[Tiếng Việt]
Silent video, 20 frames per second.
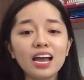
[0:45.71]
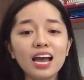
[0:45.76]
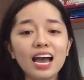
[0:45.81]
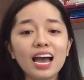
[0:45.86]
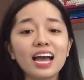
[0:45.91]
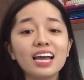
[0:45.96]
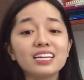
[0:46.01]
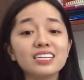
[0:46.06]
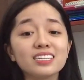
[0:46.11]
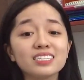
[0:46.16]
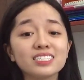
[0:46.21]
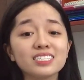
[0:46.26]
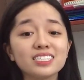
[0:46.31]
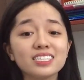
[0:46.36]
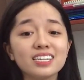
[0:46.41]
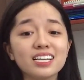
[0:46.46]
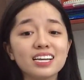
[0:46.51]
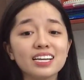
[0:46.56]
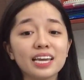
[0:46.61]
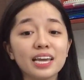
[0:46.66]
Ai thật
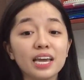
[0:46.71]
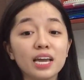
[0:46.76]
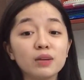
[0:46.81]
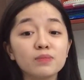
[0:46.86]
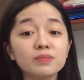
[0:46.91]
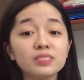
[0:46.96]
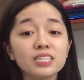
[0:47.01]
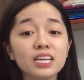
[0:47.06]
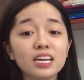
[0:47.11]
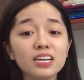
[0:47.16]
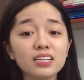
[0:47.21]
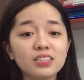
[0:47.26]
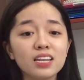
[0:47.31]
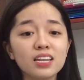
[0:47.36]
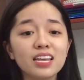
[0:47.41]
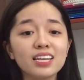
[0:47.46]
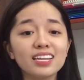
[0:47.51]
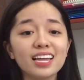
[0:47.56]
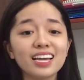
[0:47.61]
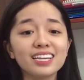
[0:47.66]
sự là kẻ ám sát
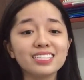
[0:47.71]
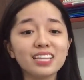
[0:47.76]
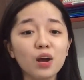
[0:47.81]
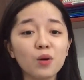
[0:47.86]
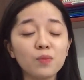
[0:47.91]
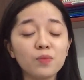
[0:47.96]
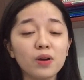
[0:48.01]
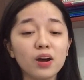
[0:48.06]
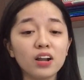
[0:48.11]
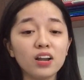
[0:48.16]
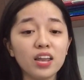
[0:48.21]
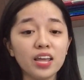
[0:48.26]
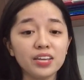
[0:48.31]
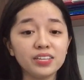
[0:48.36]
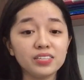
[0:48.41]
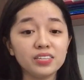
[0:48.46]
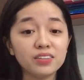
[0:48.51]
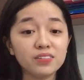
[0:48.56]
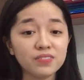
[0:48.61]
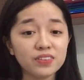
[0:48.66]
Lê Thái Tông ở Lệ
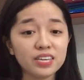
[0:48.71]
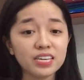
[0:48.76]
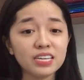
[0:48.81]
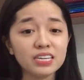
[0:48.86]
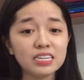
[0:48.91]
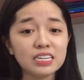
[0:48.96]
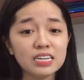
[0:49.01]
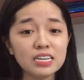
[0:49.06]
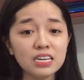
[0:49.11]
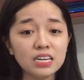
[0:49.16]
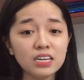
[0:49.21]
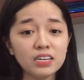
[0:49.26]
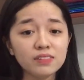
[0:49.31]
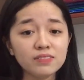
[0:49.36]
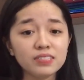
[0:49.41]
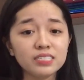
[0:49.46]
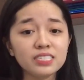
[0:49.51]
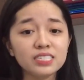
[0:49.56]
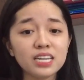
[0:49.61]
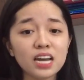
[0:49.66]
Chi Viên?
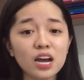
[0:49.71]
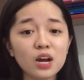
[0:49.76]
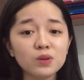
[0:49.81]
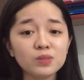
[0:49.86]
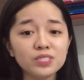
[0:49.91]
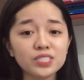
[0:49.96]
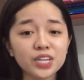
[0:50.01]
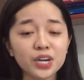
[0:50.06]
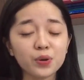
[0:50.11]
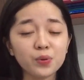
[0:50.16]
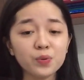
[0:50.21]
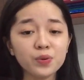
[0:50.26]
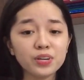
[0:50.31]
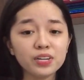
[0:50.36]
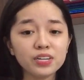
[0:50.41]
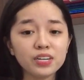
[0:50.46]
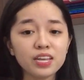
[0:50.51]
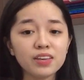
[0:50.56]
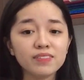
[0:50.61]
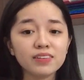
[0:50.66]
Vì sao Trạng
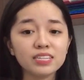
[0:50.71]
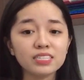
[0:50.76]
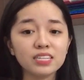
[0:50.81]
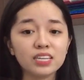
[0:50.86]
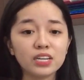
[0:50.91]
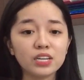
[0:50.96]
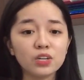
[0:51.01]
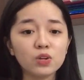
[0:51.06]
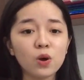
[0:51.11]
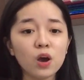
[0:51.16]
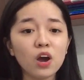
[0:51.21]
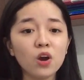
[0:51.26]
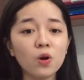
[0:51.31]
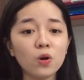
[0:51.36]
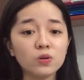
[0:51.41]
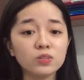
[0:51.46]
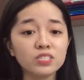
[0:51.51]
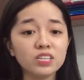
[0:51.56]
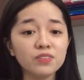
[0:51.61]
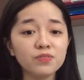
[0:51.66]
Nguyên Lê Văn Thịnh hóa
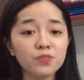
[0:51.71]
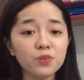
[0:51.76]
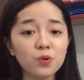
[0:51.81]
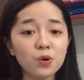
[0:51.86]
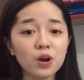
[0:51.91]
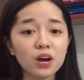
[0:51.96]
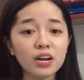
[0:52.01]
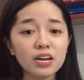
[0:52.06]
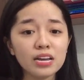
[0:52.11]
hổ giết vua?